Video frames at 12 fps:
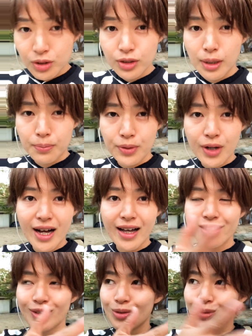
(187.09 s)
トルがぶ
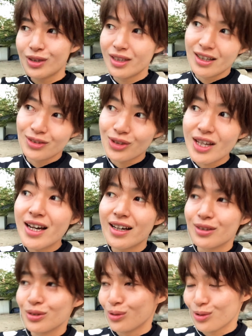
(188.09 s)
わーってこう手
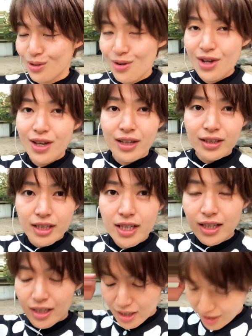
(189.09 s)
洗うところに、